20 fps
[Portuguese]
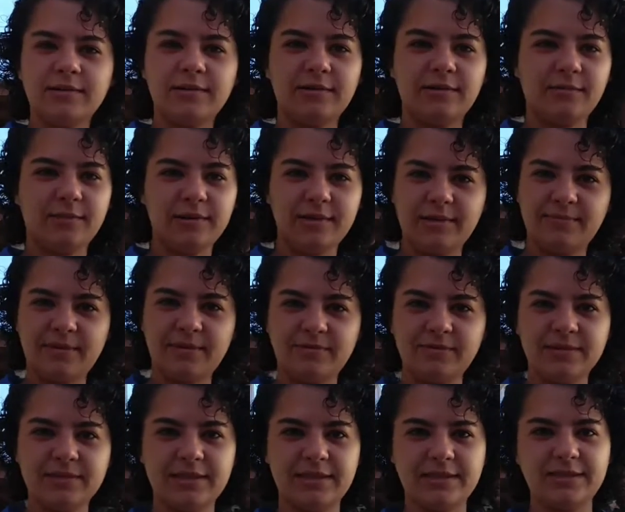que eu mandei pra
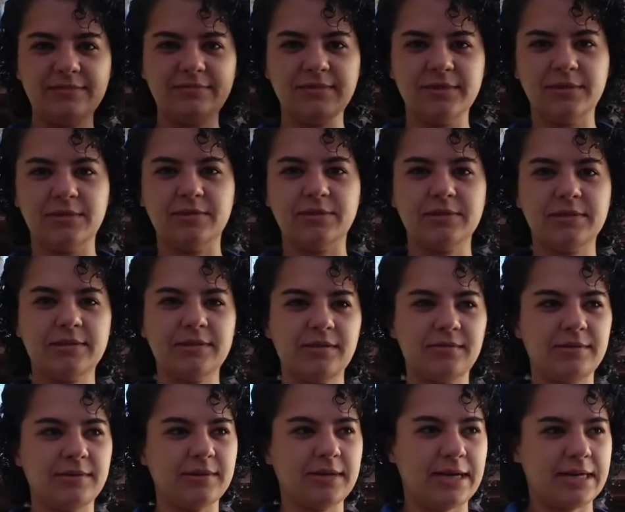vocês em vídeo.
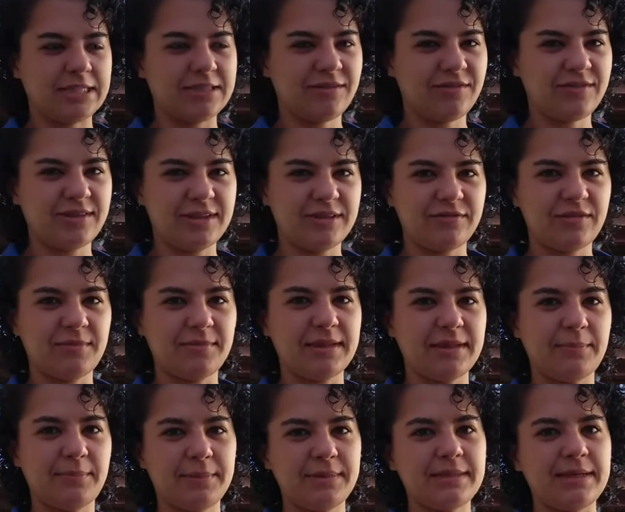Então, a gente vai fazer de forma
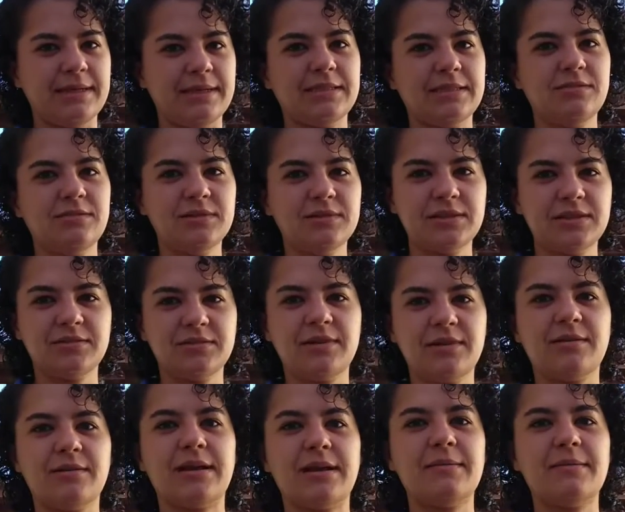adaptada. Se você
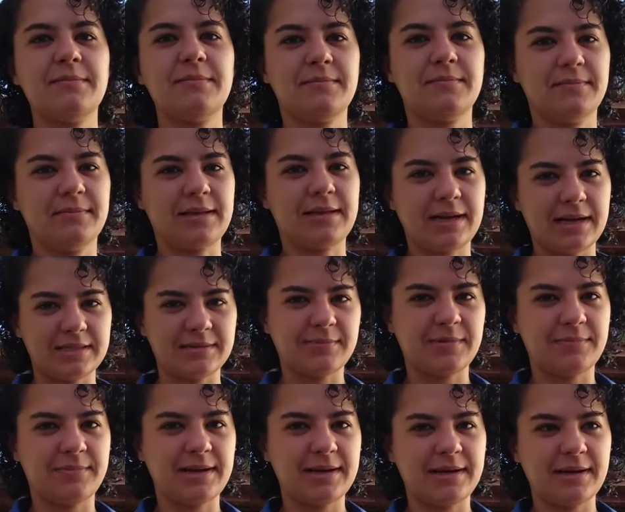tiver alguém na casa
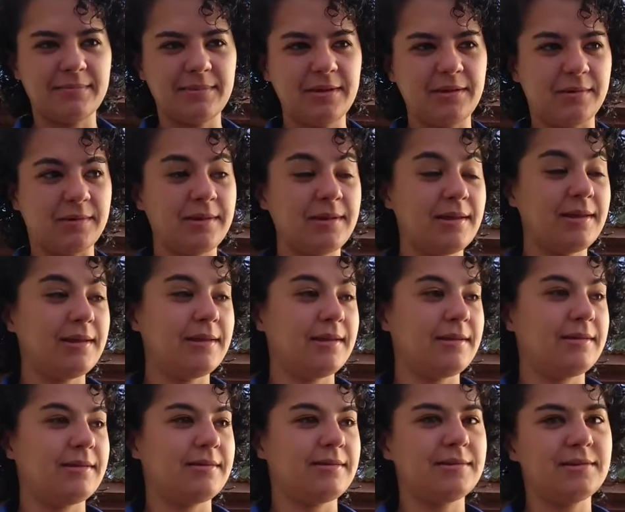pra brincar, melhor.
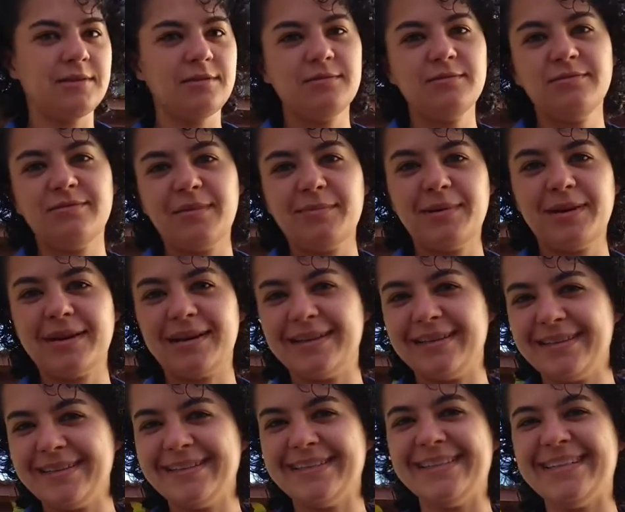Brincar, né?
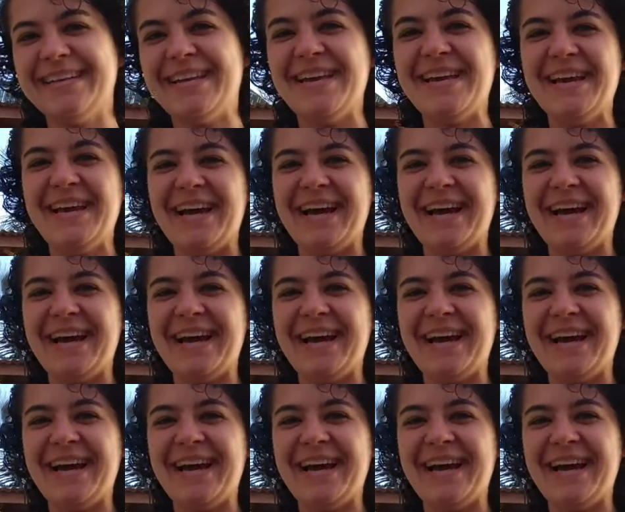Aí,